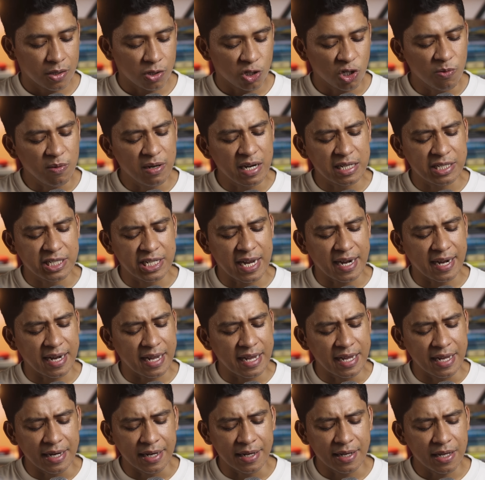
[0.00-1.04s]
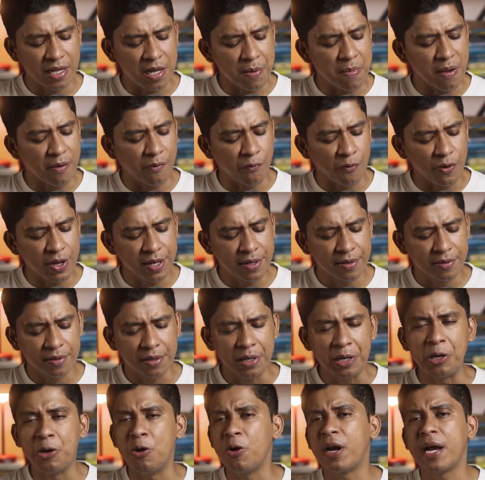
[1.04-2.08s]
Yo me le eché a reír y me fui.
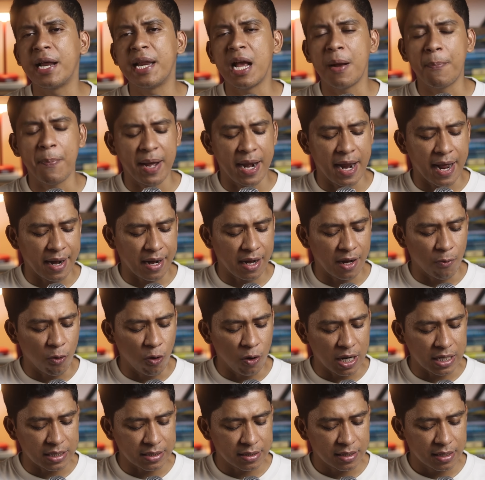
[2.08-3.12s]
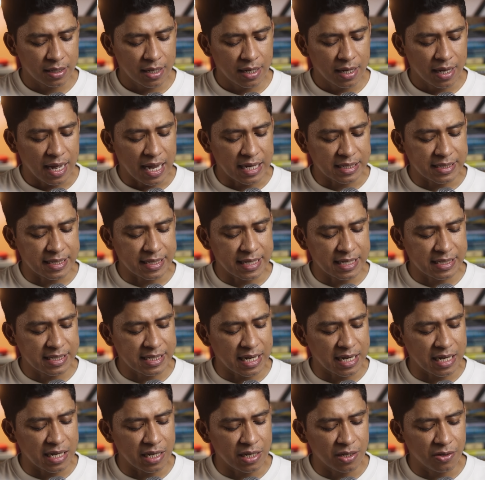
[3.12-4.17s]
No quería pararle bolas. Así que
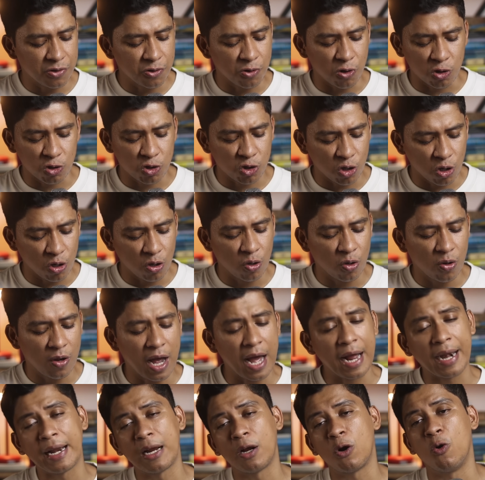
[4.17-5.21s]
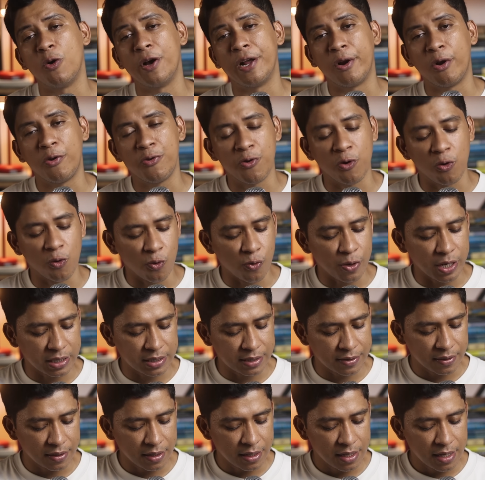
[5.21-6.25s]
salí yo solo a recoger los
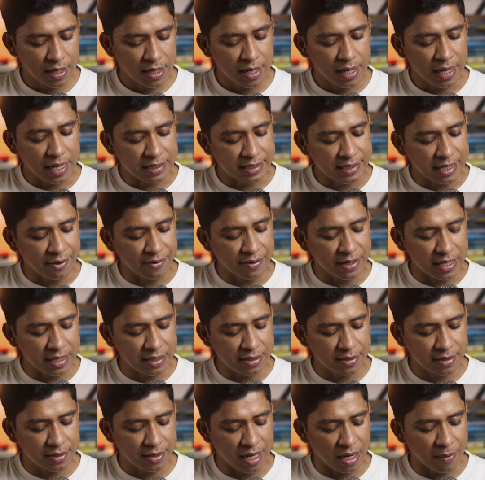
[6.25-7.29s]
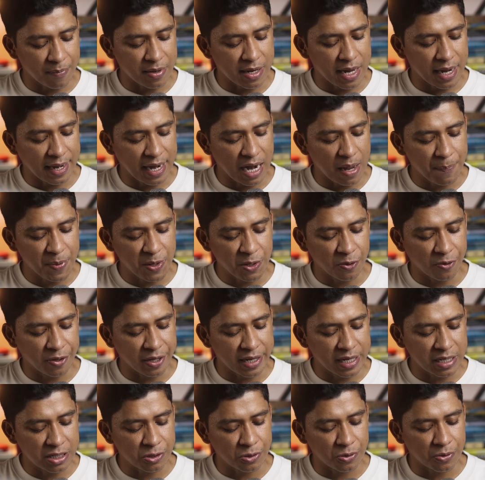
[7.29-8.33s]
yogures. Esa vez terminé rápido
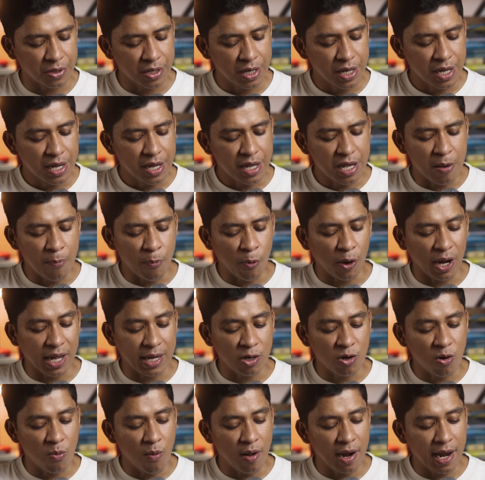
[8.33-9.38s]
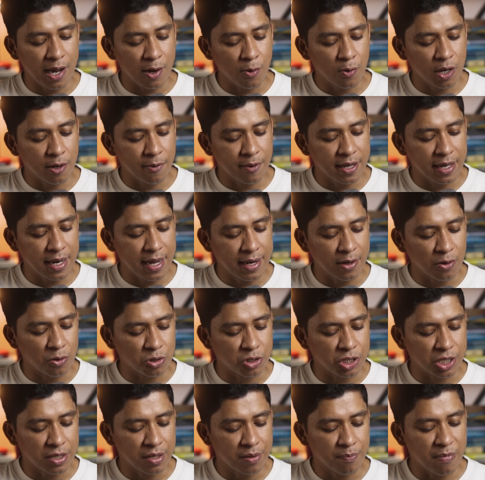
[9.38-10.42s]
de eso y por ahí como a las 9 de la
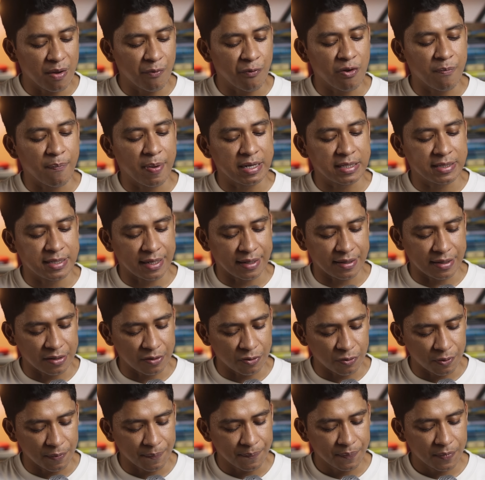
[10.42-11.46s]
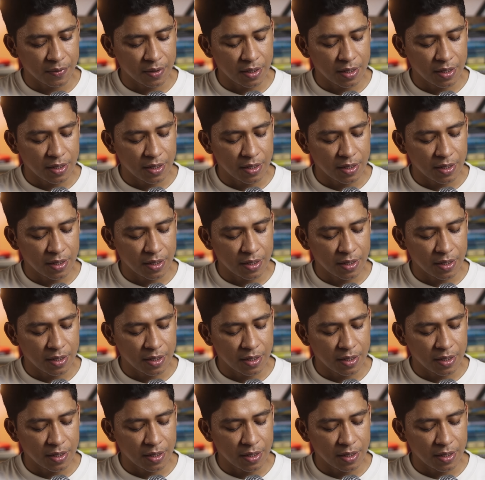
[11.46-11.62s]
noche me fui para el cerrito.